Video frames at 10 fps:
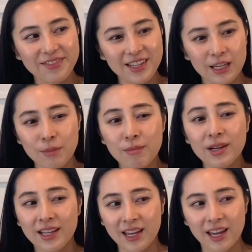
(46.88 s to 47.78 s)
今ま
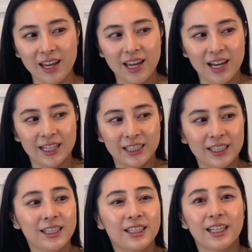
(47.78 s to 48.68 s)
で
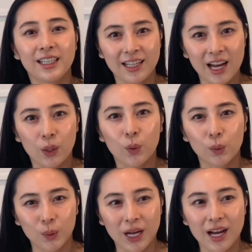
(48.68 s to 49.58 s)
信じてきたこ
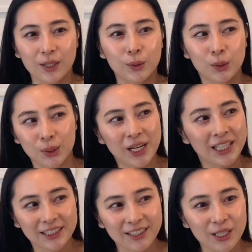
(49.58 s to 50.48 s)
とが覆
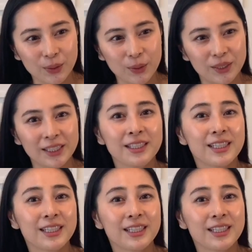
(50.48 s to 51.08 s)
される、真